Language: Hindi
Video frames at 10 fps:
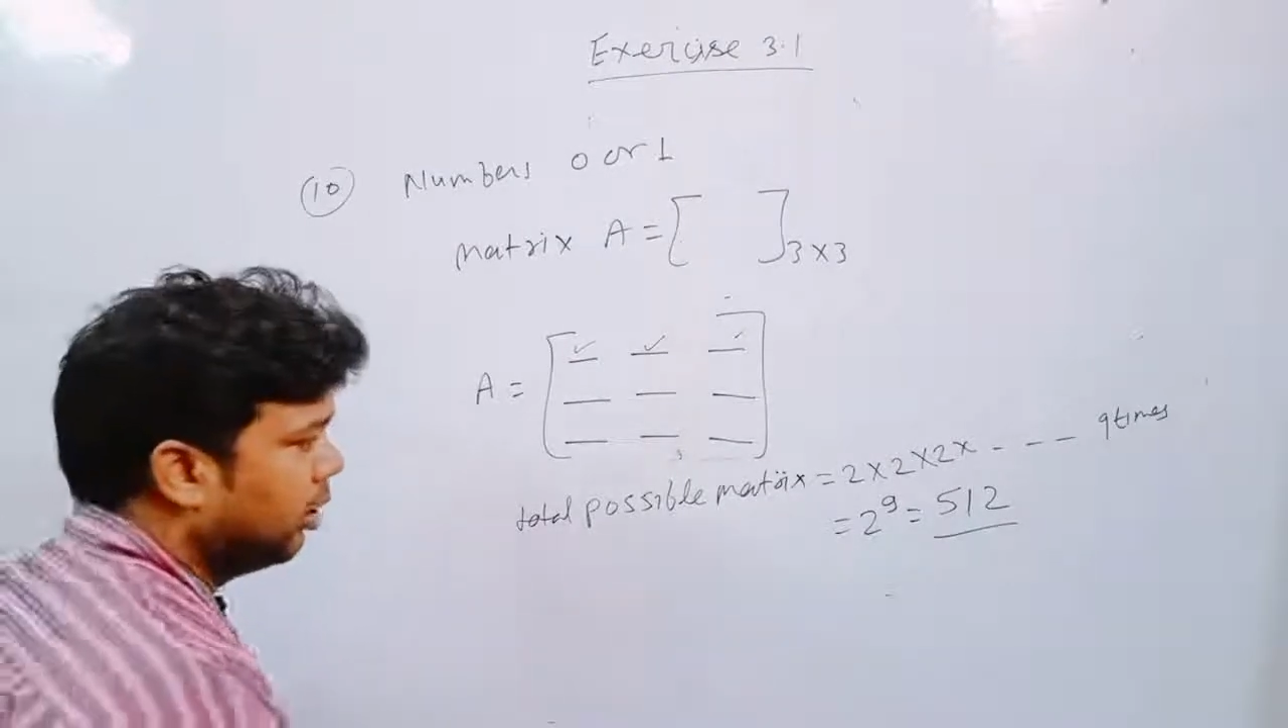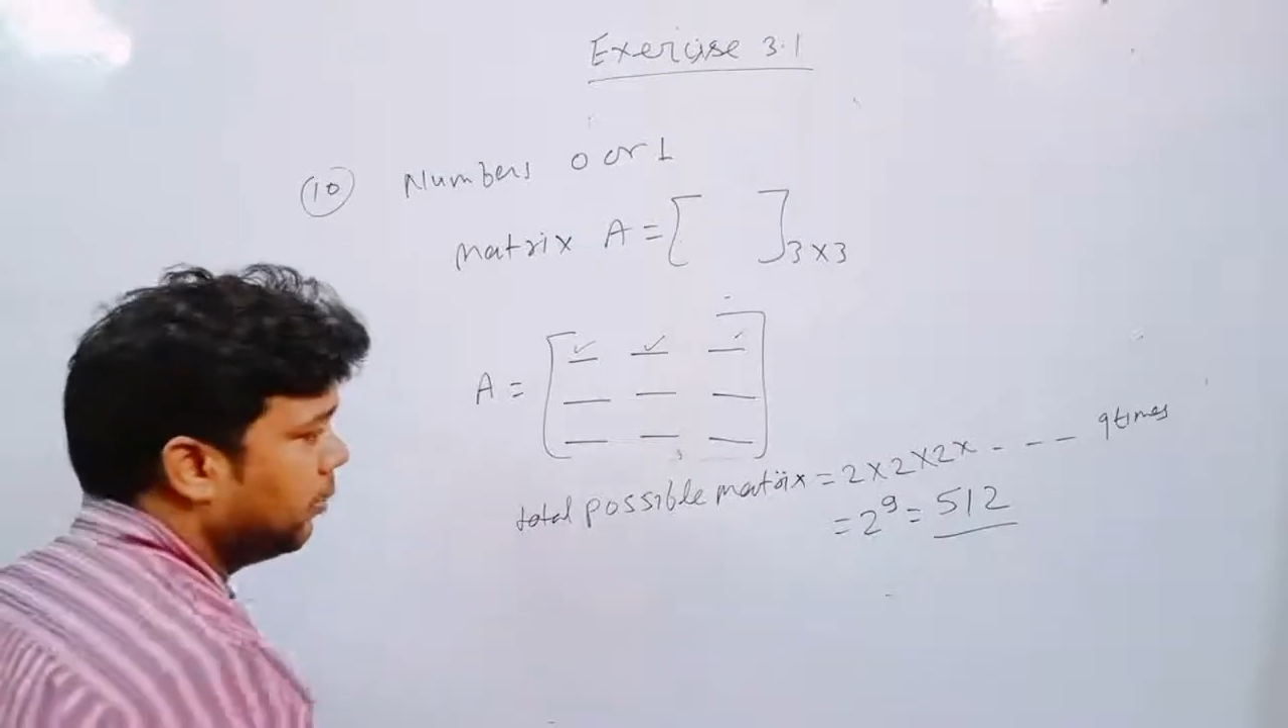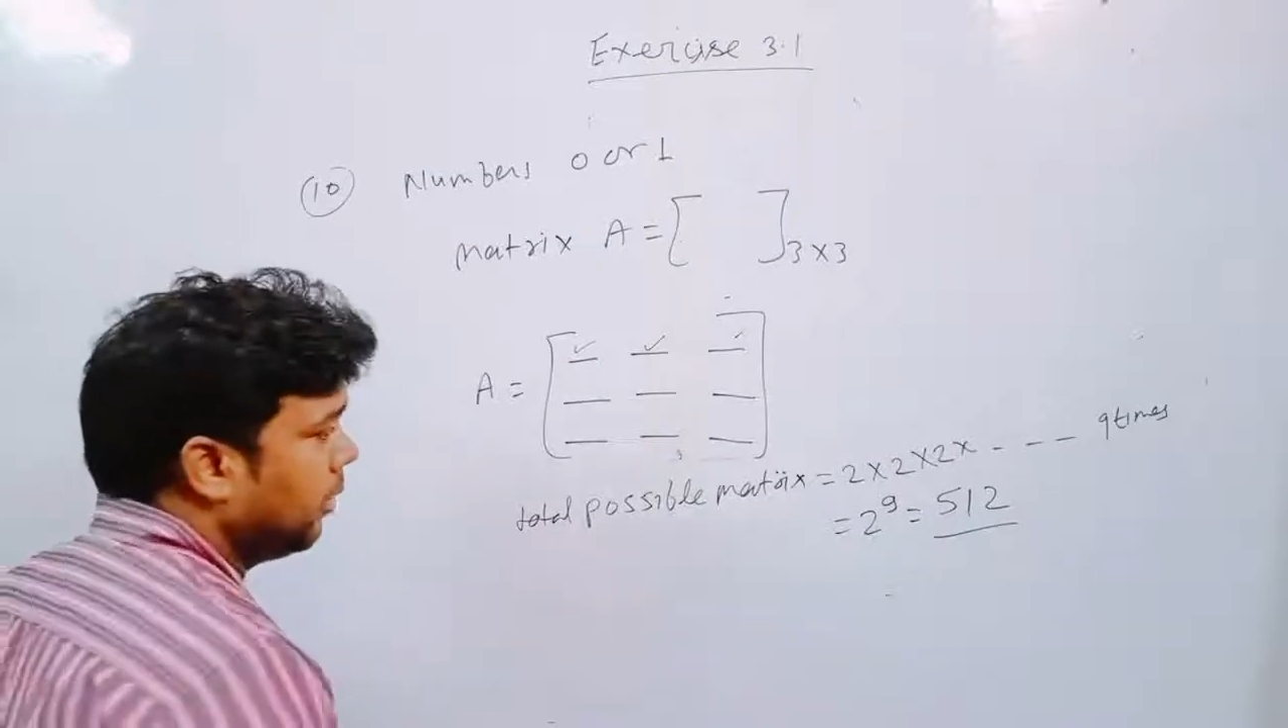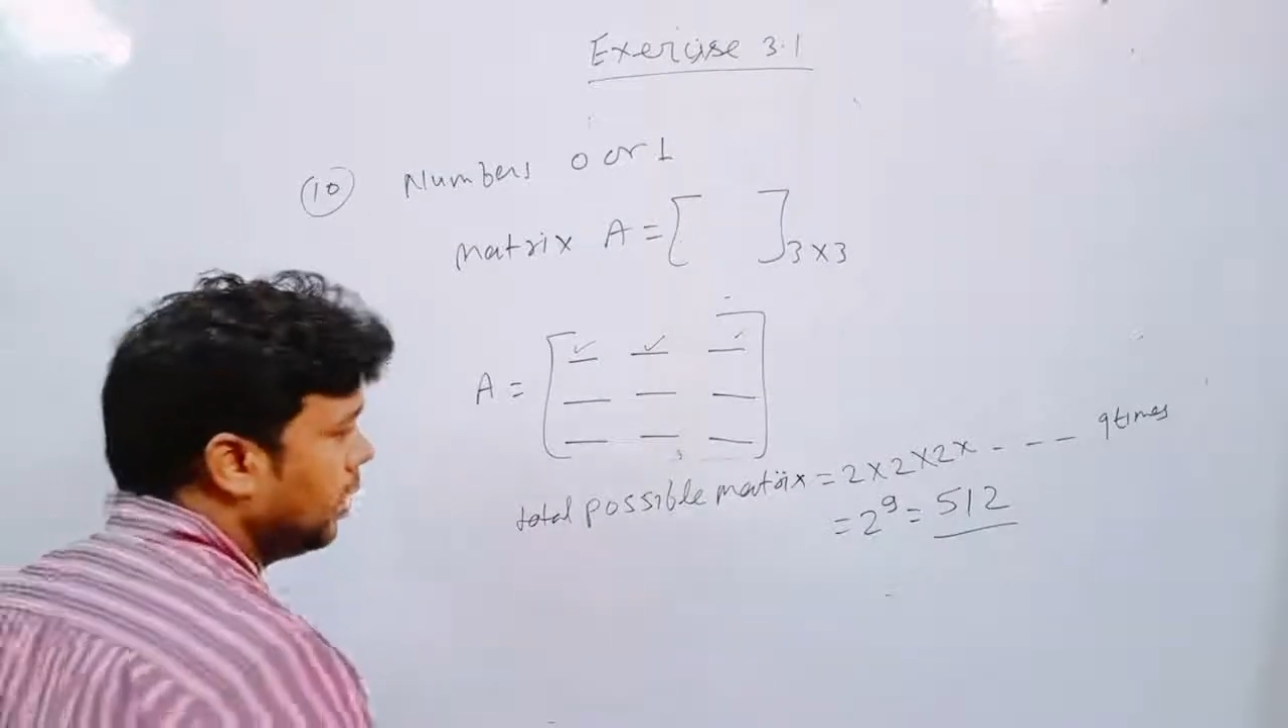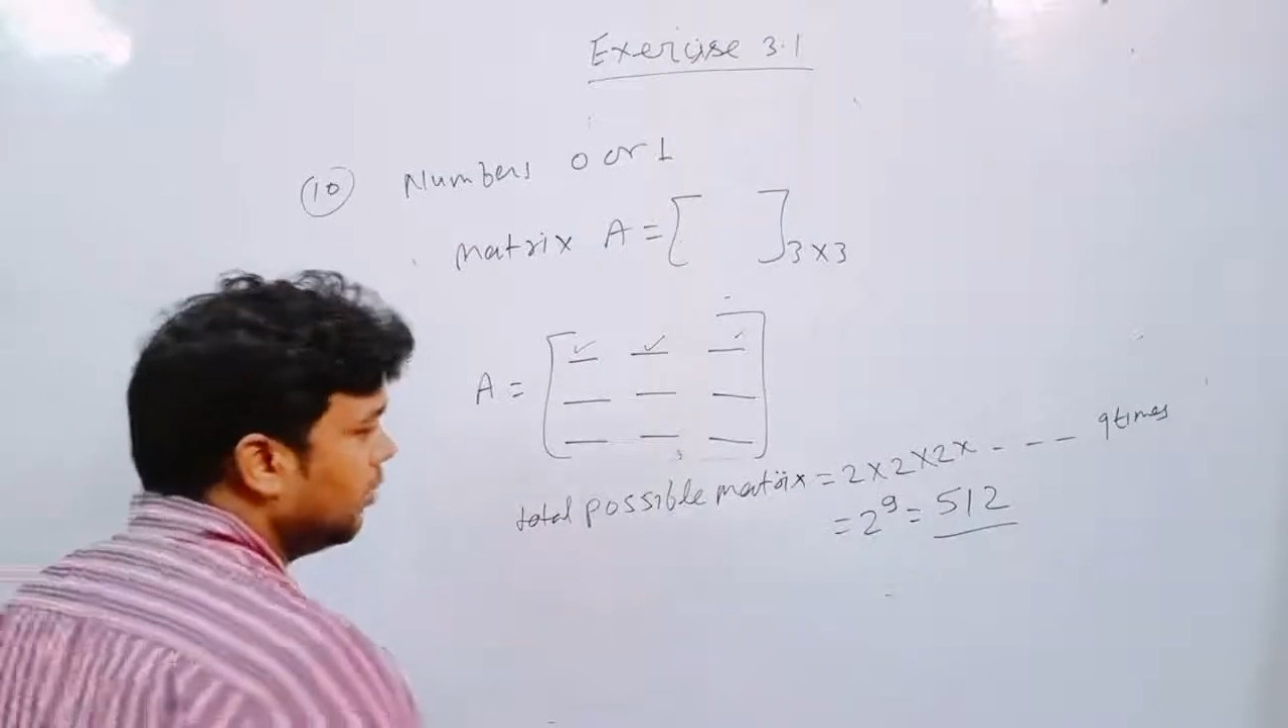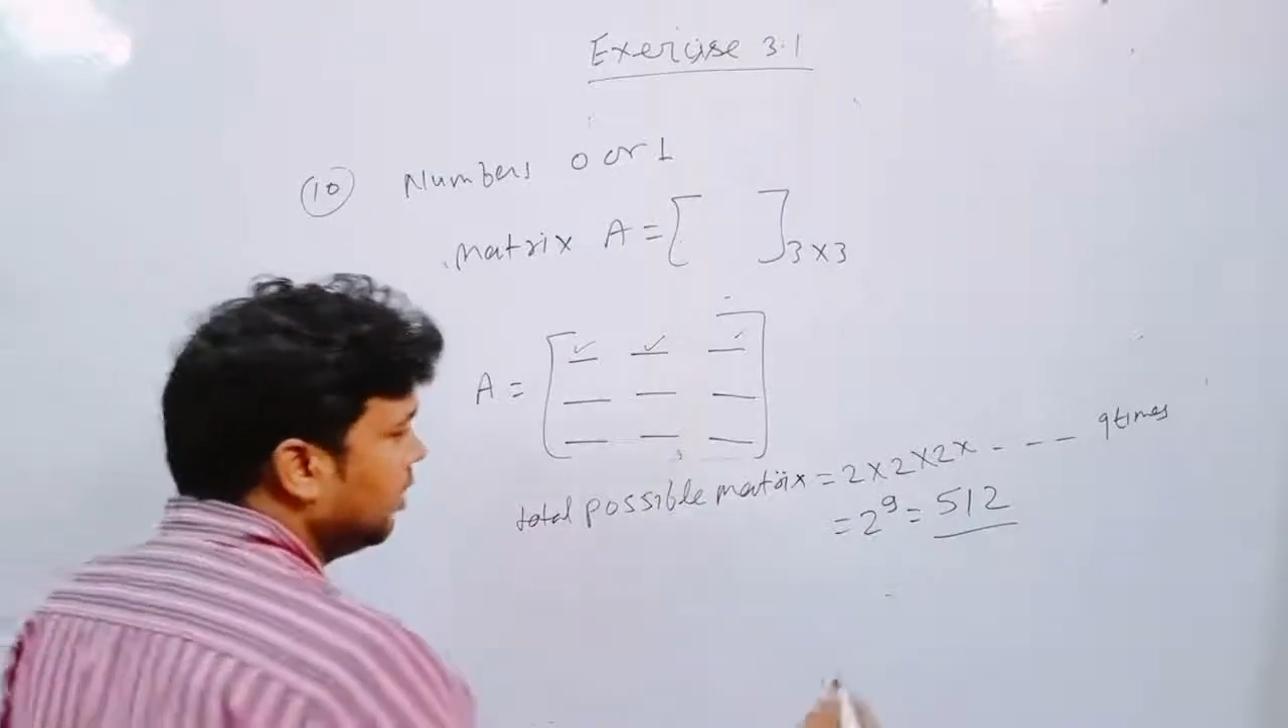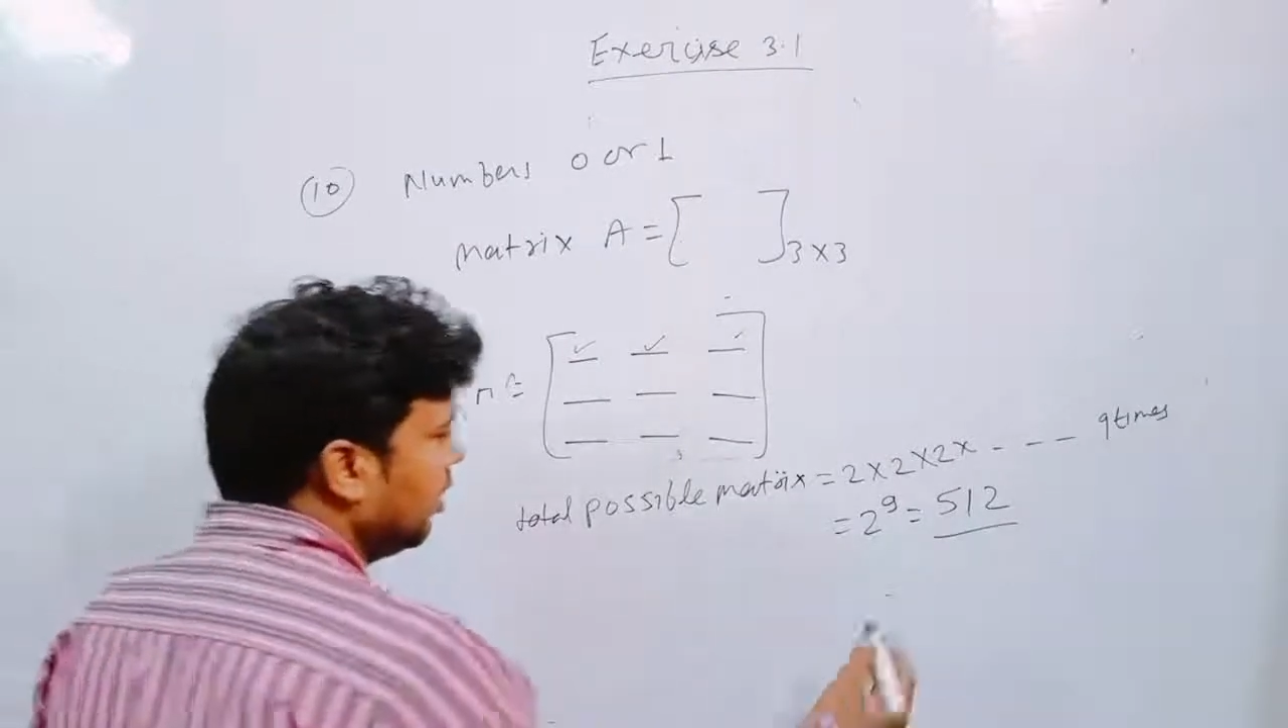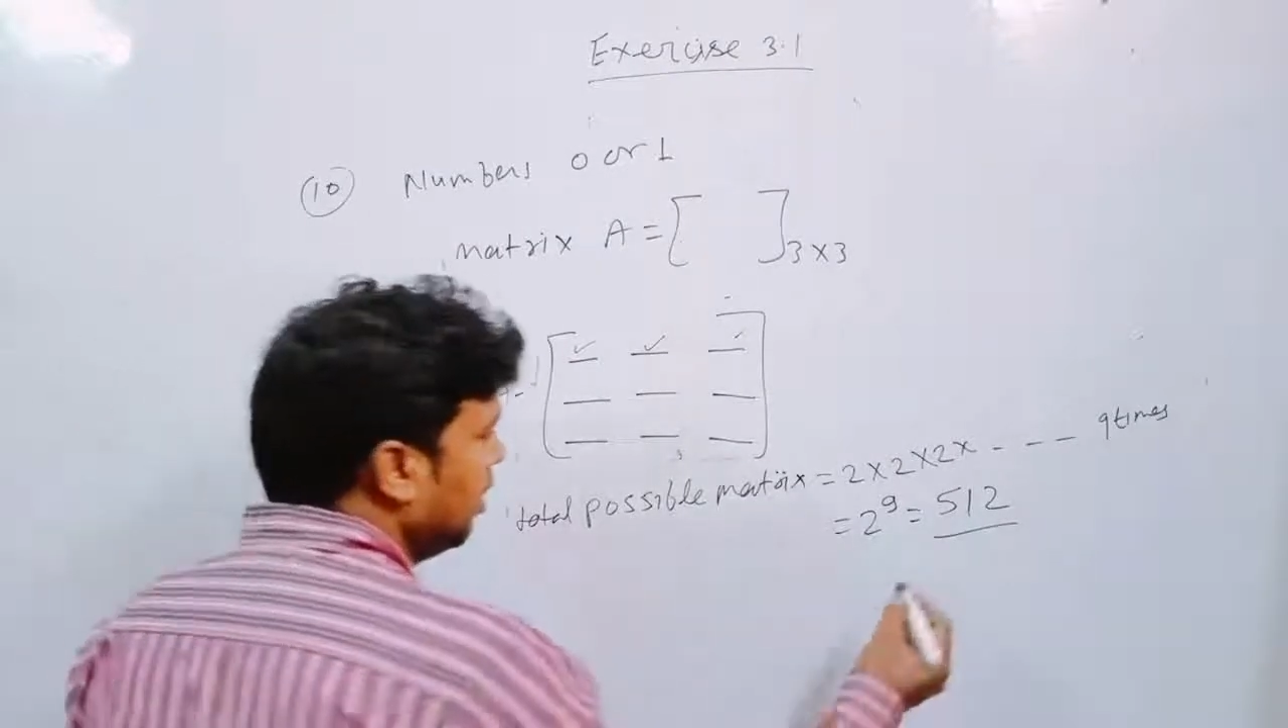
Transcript: फाइव हंड्रेड